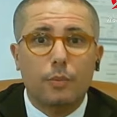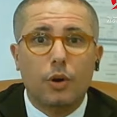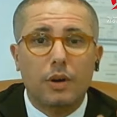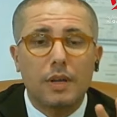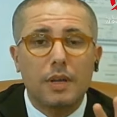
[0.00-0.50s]

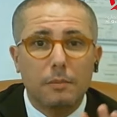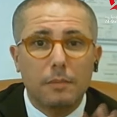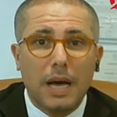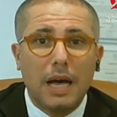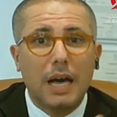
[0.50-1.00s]
تكبر
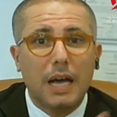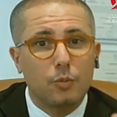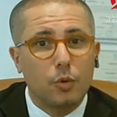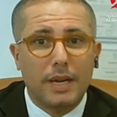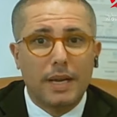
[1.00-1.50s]

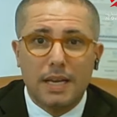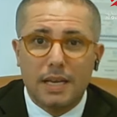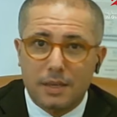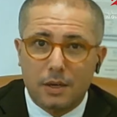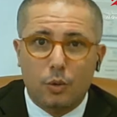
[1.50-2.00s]
مع
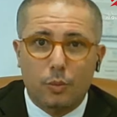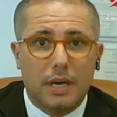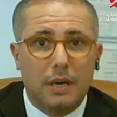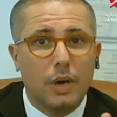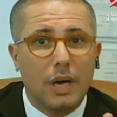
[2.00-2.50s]
المباريات
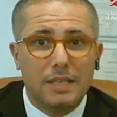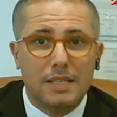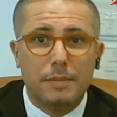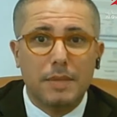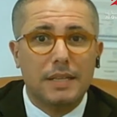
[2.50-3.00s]
الكبرى
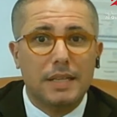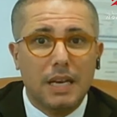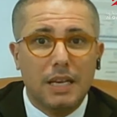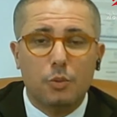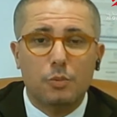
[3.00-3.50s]
واسي
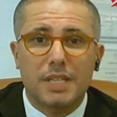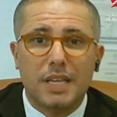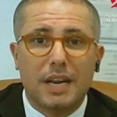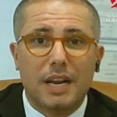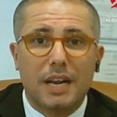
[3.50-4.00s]
ميلان اليوم
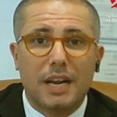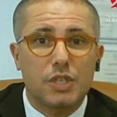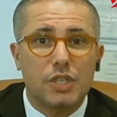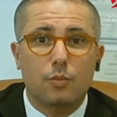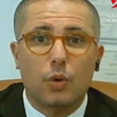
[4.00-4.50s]
سنرى
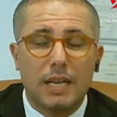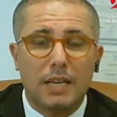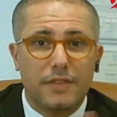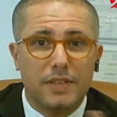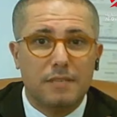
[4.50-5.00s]
وجها
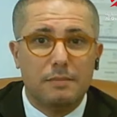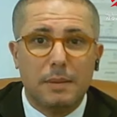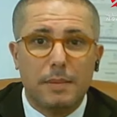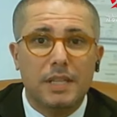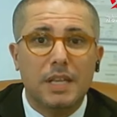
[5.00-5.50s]
مخالفا
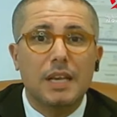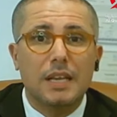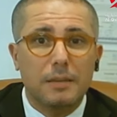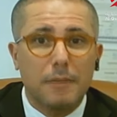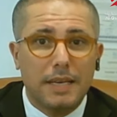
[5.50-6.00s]
تماما
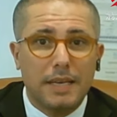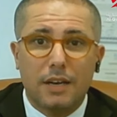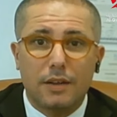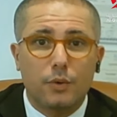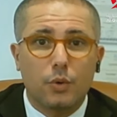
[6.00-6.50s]
لما
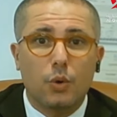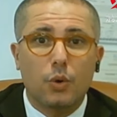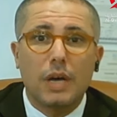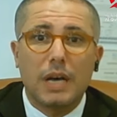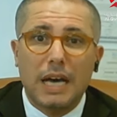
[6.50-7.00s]

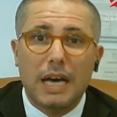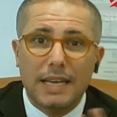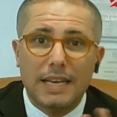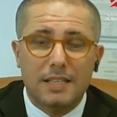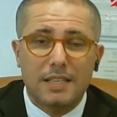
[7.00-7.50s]
نعرفه
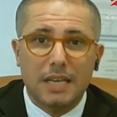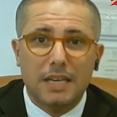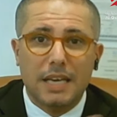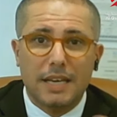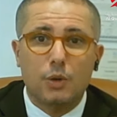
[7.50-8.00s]
عن اسي
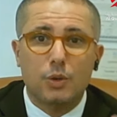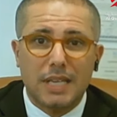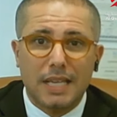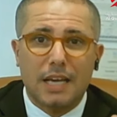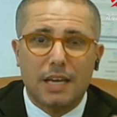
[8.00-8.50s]
ميلان
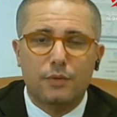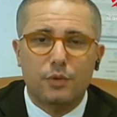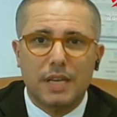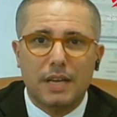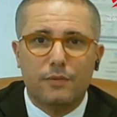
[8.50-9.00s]
لانه
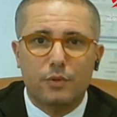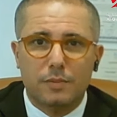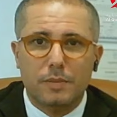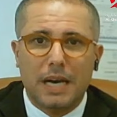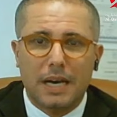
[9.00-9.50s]
سيعرف
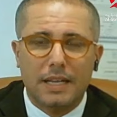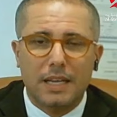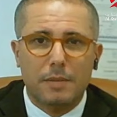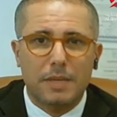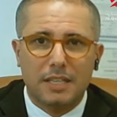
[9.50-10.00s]
التنافس
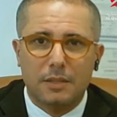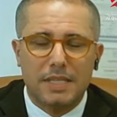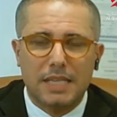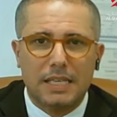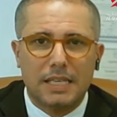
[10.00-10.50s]
مع ريال
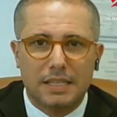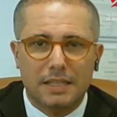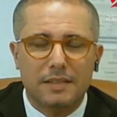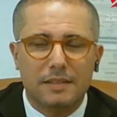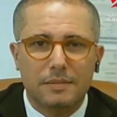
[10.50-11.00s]
مدريد
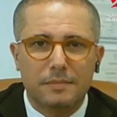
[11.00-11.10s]
بالتاكيد